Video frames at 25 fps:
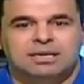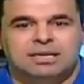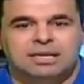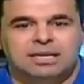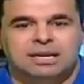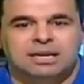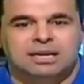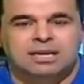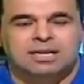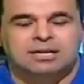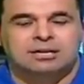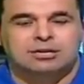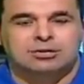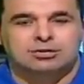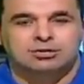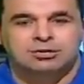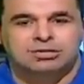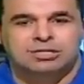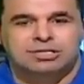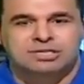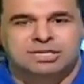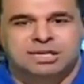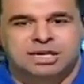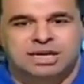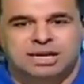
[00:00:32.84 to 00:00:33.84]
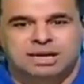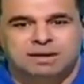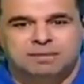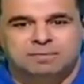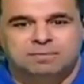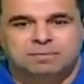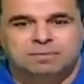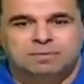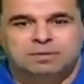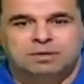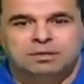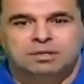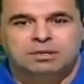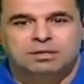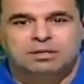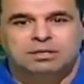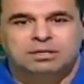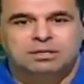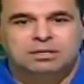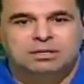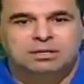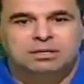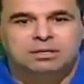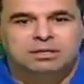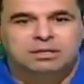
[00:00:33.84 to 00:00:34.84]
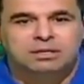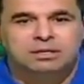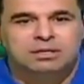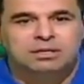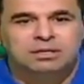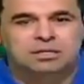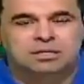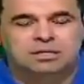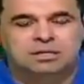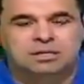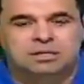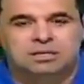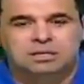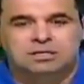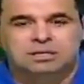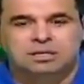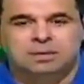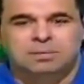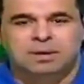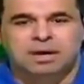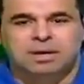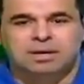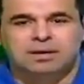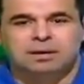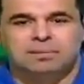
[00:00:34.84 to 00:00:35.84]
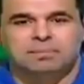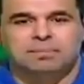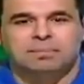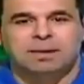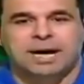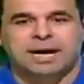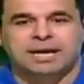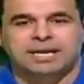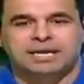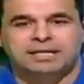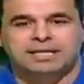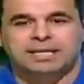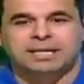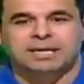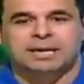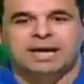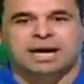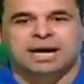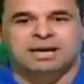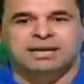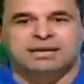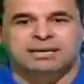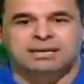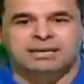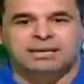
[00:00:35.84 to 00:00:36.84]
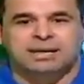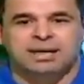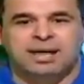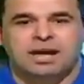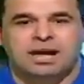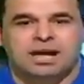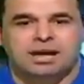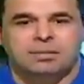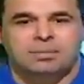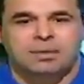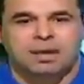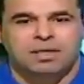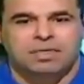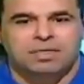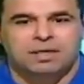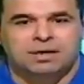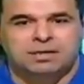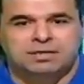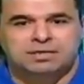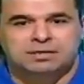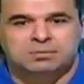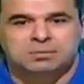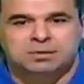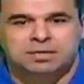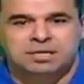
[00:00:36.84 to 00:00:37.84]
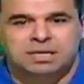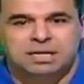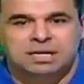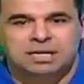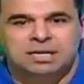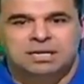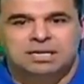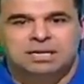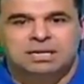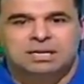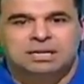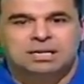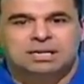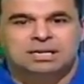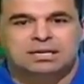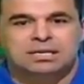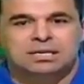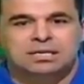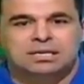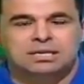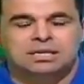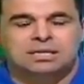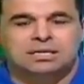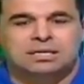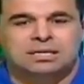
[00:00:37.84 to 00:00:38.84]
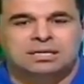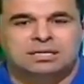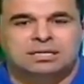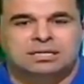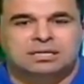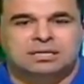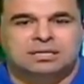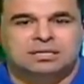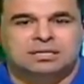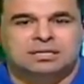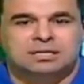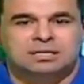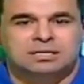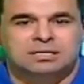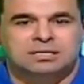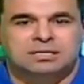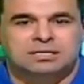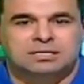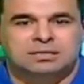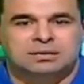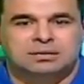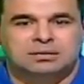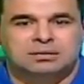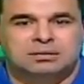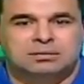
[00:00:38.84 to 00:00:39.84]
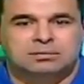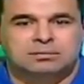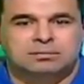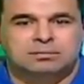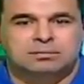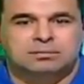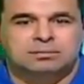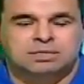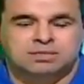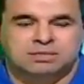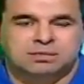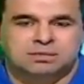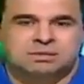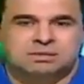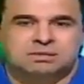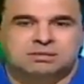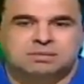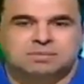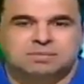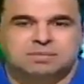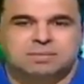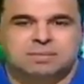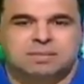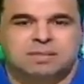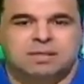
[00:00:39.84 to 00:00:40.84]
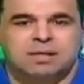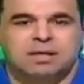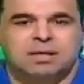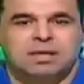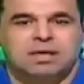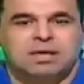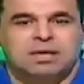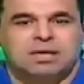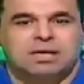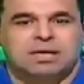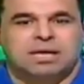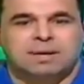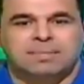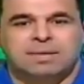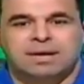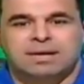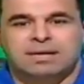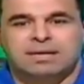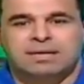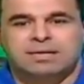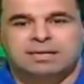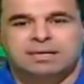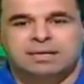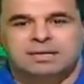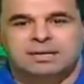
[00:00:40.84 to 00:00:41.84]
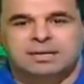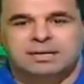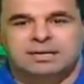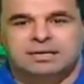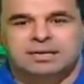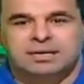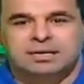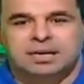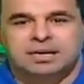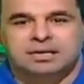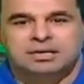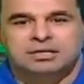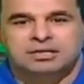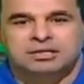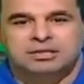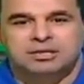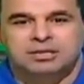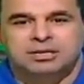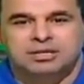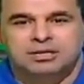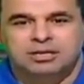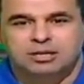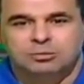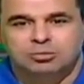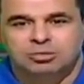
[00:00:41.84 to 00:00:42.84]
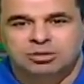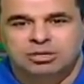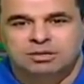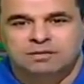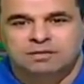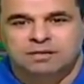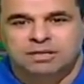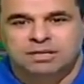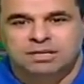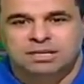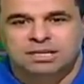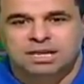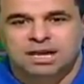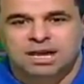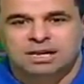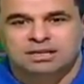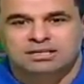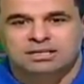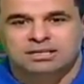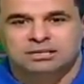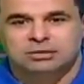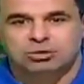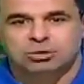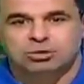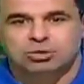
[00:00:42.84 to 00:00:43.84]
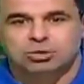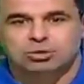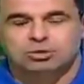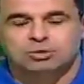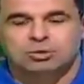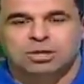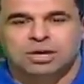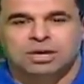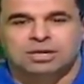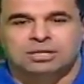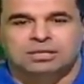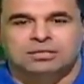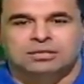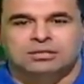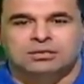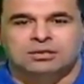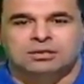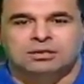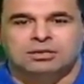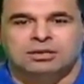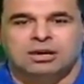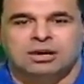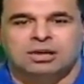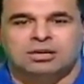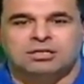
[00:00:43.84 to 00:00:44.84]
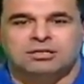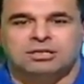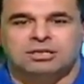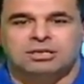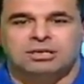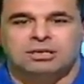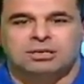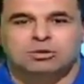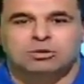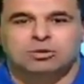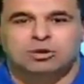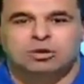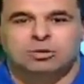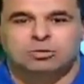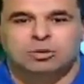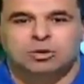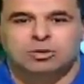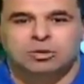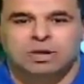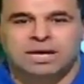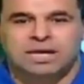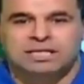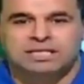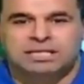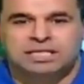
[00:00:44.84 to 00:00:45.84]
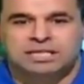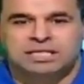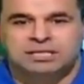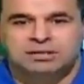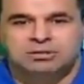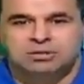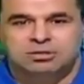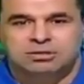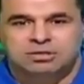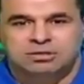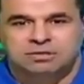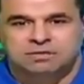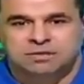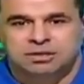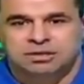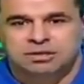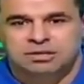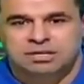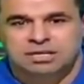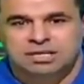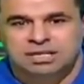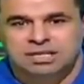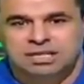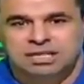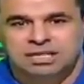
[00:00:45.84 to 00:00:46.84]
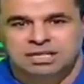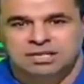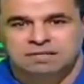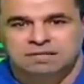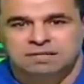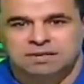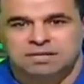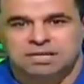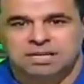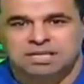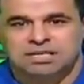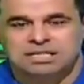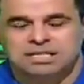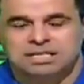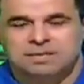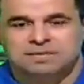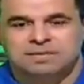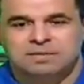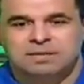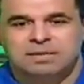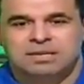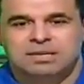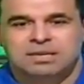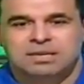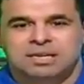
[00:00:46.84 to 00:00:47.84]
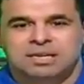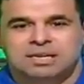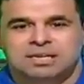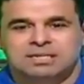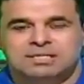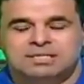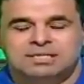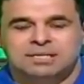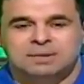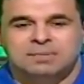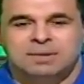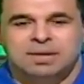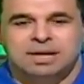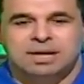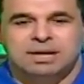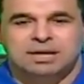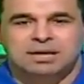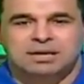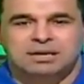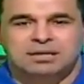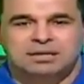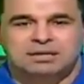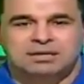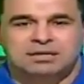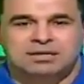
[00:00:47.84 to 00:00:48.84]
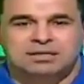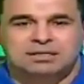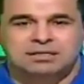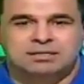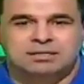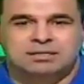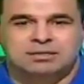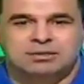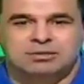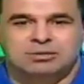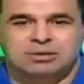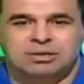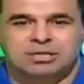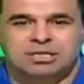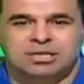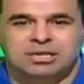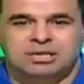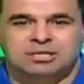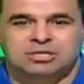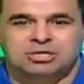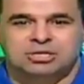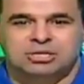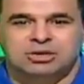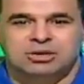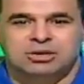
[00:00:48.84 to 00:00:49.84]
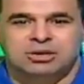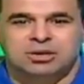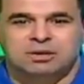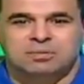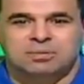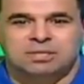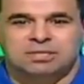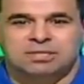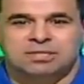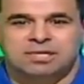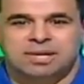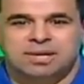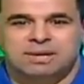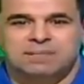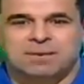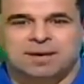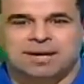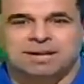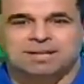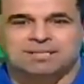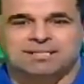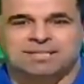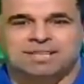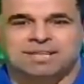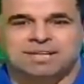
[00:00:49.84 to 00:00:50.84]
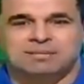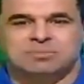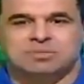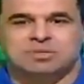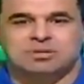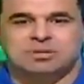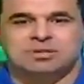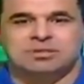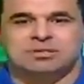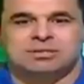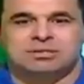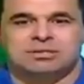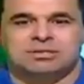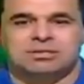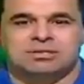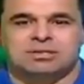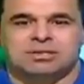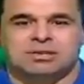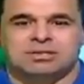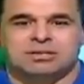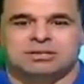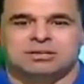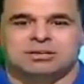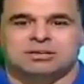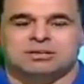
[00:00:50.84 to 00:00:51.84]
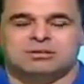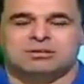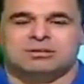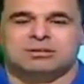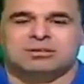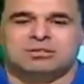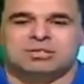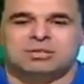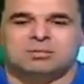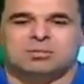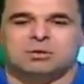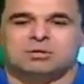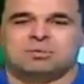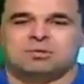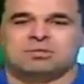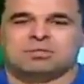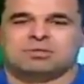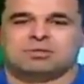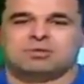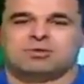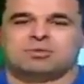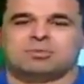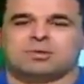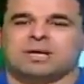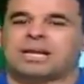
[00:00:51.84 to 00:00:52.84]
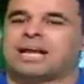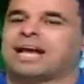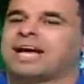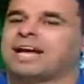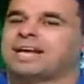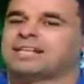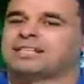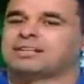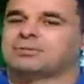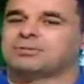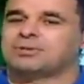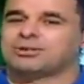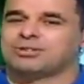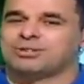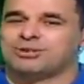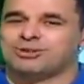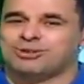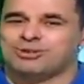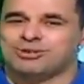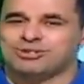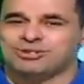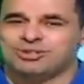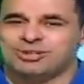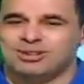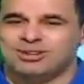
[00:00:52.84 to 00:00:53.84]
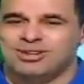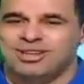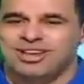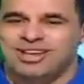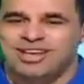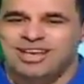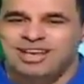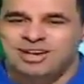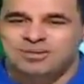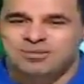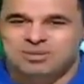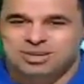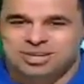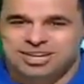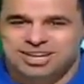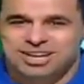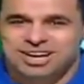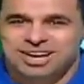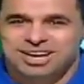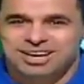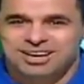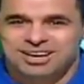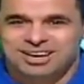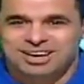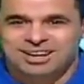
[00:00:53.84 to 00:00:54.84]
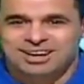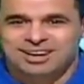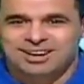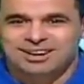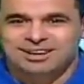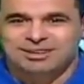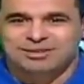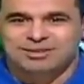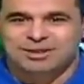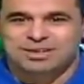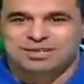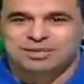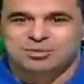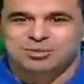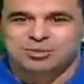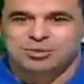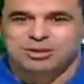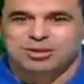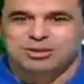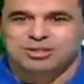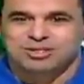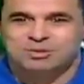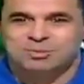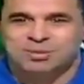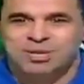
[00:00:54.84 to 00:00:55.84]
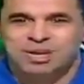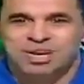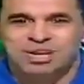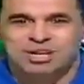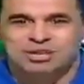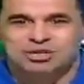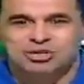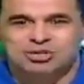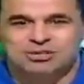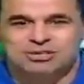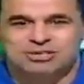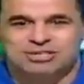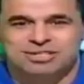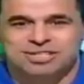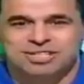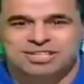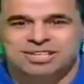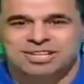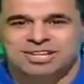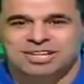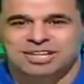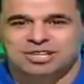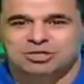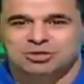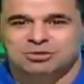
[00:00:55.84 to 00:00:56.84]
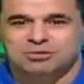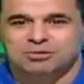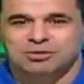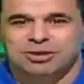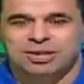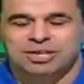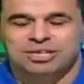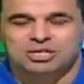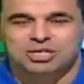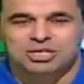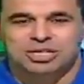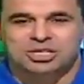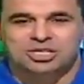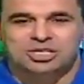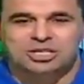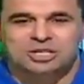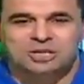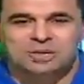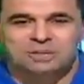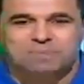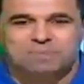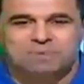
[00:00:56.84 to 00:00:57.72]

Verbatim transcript: إلى روسيا آه، آه، طبعا بعيدا عن البعثة الرسمية لمصر كمان آه، هنتطرق للمدير الفني كالتيرون وهنتطرق ايضا لكل ما هو جديد والصفقات الجديده في نادي الزمالك آه، كل ده ان شاء الله باذن الله مع اسلام صادق الناقد الرياضي بالمصري اليوم كالعاده بنتواصل من خلال الفيسبوك الخاص بي انا شخصيا اللي هتشوفوه على الشاشه